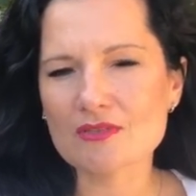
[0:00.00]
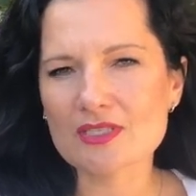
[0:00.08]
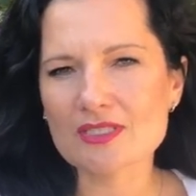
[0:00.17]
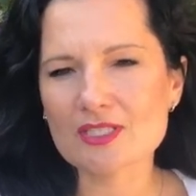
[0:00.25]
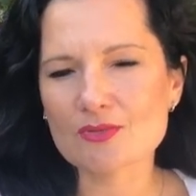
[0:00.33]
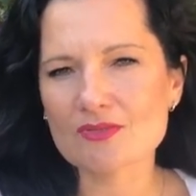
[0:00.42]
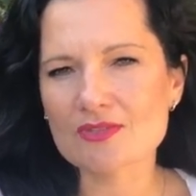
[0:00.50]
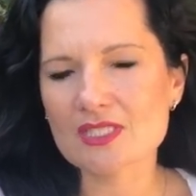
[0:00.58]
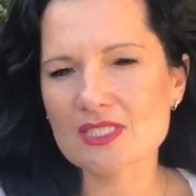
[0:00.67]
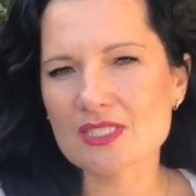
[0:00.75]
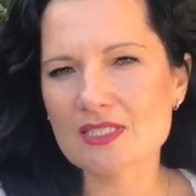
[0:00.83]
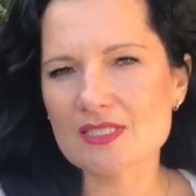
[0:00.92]
Ona zaczęła
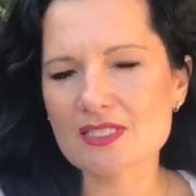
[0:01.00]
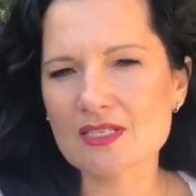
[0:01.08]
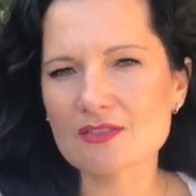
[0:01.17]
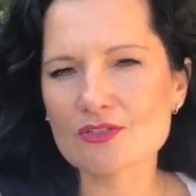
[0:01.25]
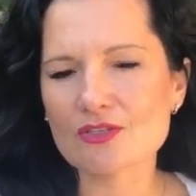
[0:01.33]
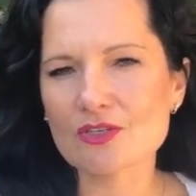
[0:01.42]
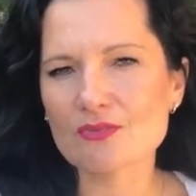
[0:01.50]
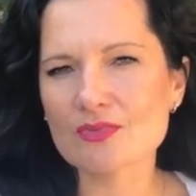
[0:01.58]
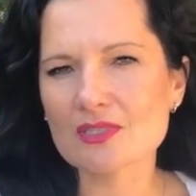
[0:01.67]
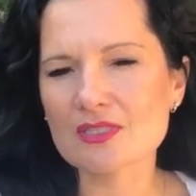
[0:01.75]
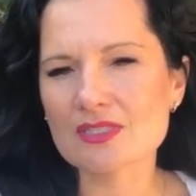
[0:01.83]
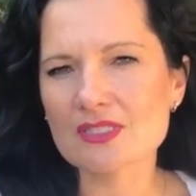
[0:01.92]
widzieć sens tego, co
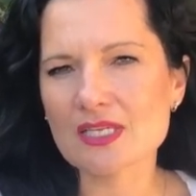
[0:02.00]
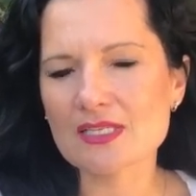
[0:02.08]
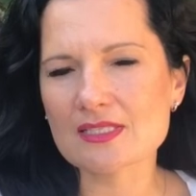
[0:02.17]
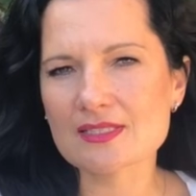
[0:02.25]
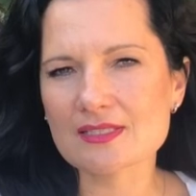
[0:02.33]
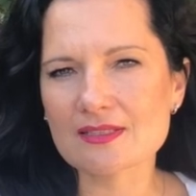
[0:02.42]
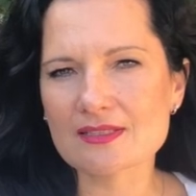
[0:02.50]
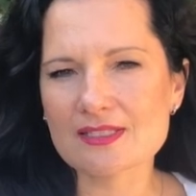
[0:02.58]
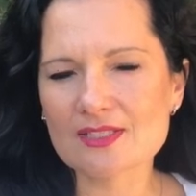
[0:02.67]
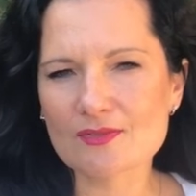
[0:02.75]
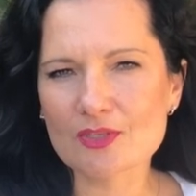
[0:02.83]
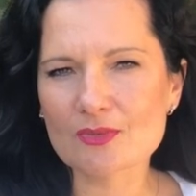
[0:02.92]
robi i sens e,
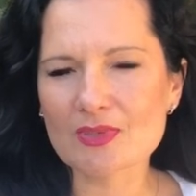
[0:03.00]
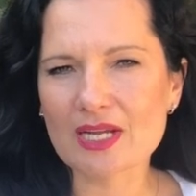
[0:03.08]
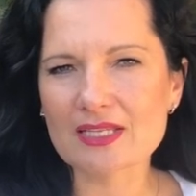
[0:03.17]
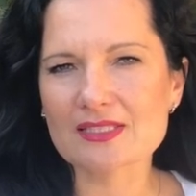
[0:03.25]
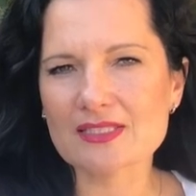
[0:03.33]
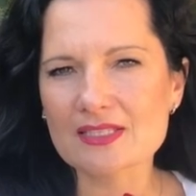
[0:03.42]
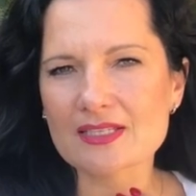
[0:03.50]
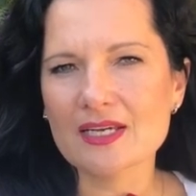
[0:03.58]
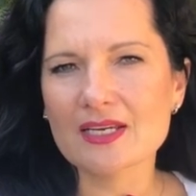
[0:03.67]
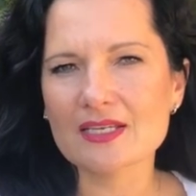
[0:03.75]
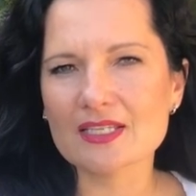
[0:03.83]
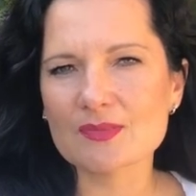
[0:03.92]
swojej pracy
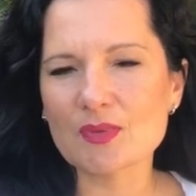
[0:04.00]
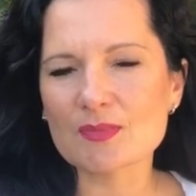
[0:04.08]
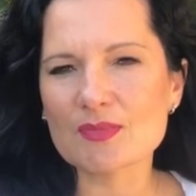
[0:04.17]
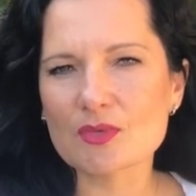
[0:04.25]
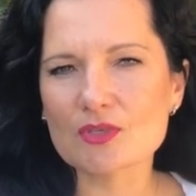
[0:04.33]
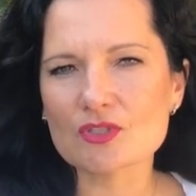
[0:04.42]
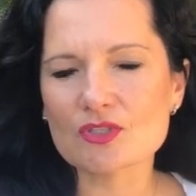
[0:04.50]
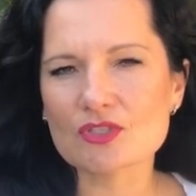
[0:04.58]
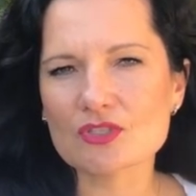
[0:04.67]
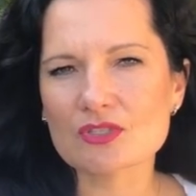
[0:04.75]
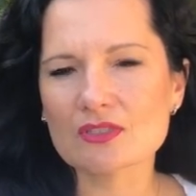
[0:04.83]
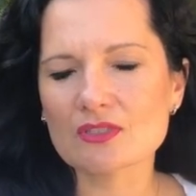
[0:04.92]
i pomimo,
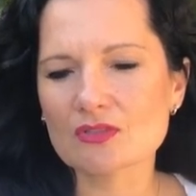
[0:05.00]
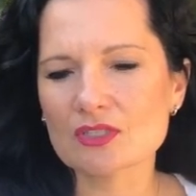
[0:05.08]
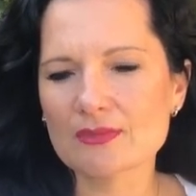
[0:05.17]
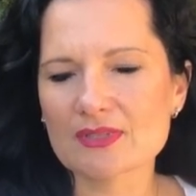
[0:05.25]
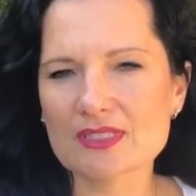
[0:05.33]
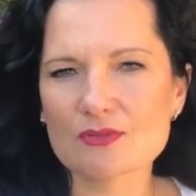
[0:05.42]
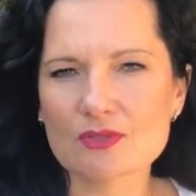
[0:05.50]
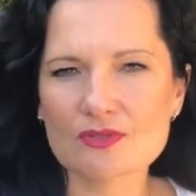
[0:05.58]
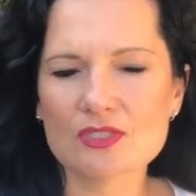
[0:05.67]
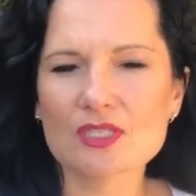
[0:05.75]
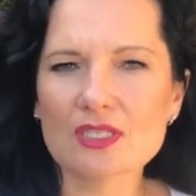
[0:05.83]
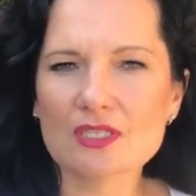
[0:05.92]
iż dotknęła
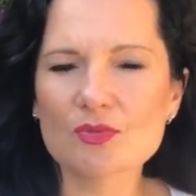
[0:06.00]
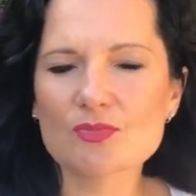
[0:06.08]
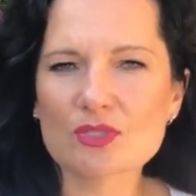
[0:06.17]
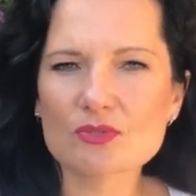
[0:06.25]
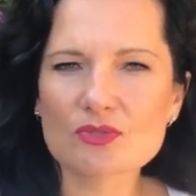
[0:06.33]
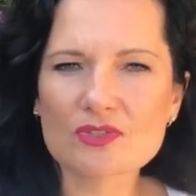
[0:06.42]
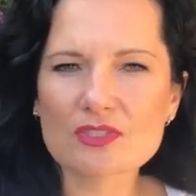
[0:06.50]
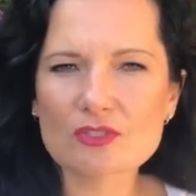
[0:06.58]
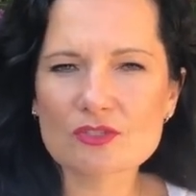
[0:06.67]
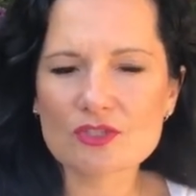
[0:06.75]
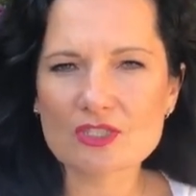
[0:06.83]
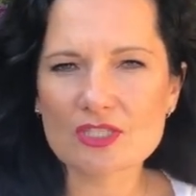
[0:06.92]
całkowicie innego obszaru
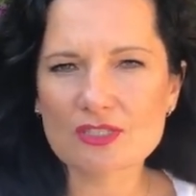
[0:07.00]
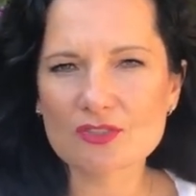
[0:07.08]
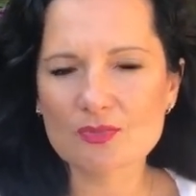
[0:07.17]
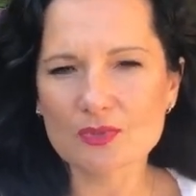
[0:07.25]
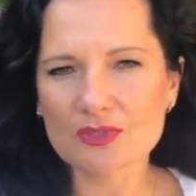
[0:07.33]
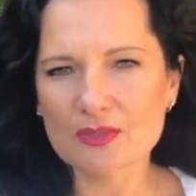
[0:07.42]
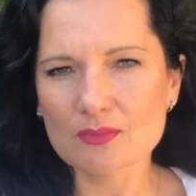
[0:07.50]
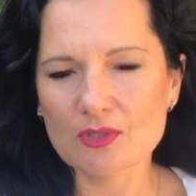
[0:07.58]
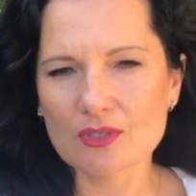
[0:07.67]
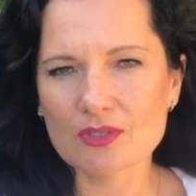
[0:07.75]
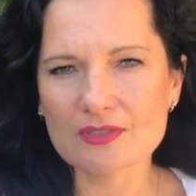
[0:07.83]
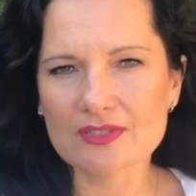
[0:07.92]
swojego życia, to
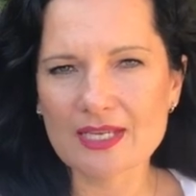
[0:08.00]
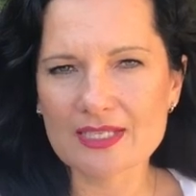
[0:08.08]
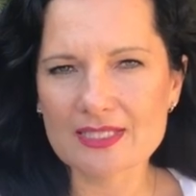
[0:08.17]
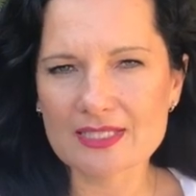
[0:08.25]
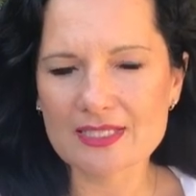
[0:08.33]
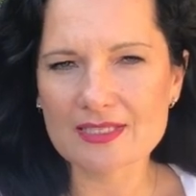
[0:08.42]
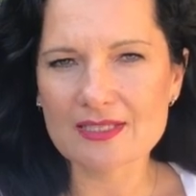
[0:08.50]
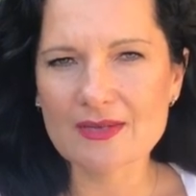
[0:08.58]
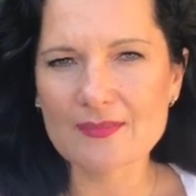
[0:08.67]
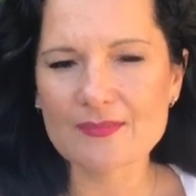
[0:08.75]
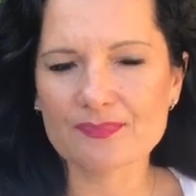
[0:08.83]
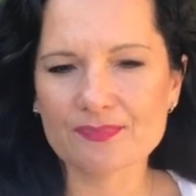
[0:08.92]
wpłynęło na jej
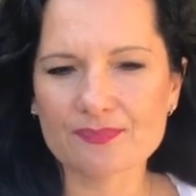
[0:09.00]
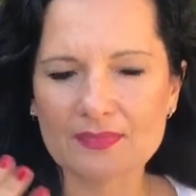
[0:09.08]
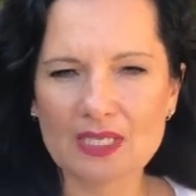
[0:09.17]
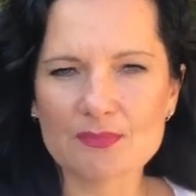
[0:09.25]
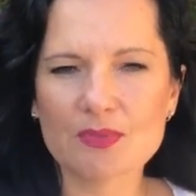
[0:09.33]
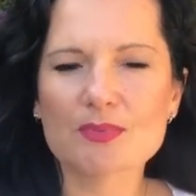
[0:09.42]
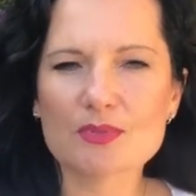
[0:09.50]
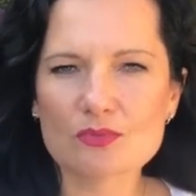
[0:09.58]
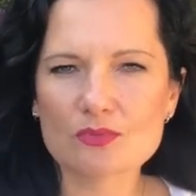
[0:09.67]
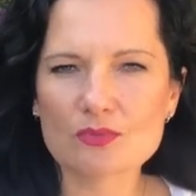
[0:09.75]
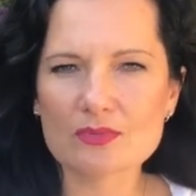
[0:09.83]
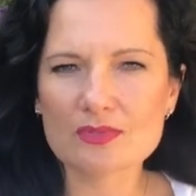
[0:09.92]
mm, po
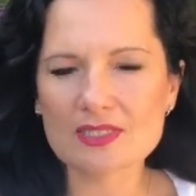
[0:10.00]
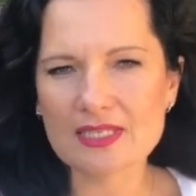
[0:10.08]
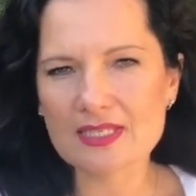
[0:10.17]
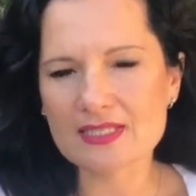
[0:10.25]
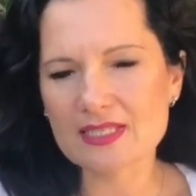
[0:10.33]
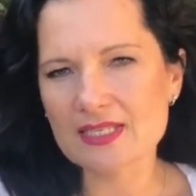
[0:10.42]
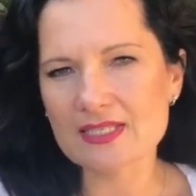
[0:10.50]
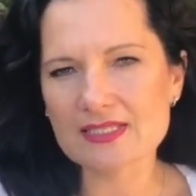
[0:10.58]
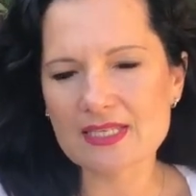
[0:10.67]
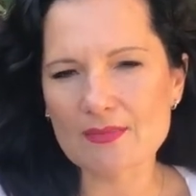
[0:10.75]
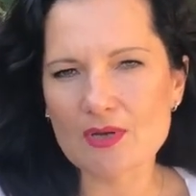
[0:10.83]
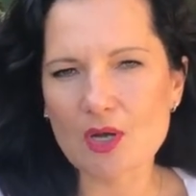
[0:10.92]
prostu, na jej, na jej
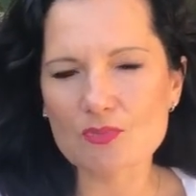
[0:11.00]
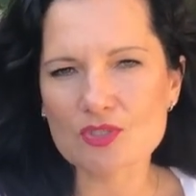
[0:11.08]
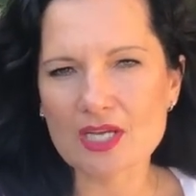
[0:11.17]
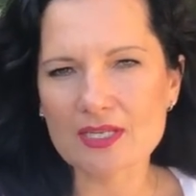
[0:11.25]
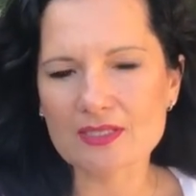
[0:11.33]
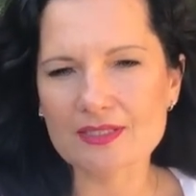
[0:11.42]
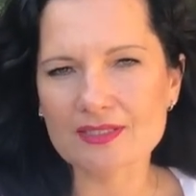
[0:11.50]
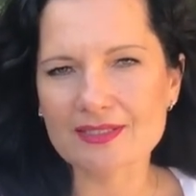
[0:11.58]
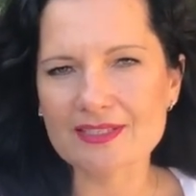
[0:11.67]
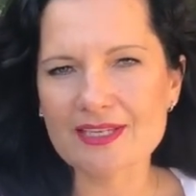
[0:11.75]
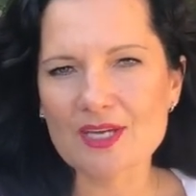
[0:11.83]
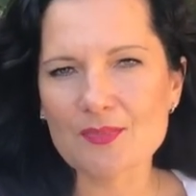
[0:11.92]
cały obszar
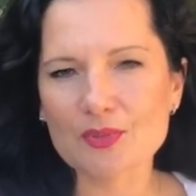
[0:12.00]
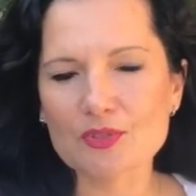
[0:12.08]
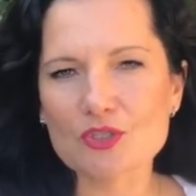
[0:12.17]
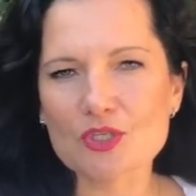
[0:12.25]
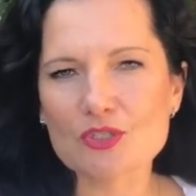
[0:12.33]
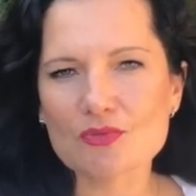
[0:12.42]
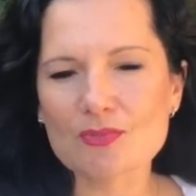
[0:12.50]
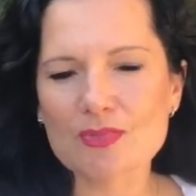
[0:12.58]
i podniosło